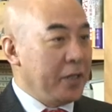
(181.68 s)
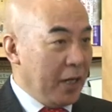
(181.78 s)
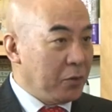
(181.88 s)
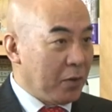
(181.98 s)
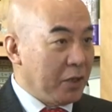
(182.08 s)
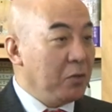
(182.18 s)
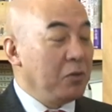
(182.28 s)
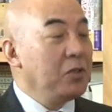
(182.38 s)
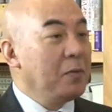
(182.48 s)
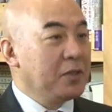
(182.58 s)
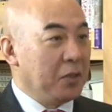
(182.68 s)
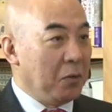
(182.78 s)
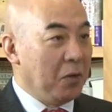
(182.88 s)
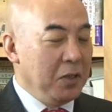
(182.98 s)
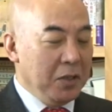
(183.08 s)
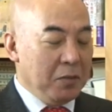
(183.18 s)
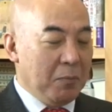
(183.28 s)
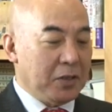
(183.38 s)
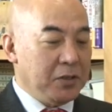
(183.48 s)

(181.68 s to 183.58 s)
義ないとかいろいろ言ってますけど、うん、まあ、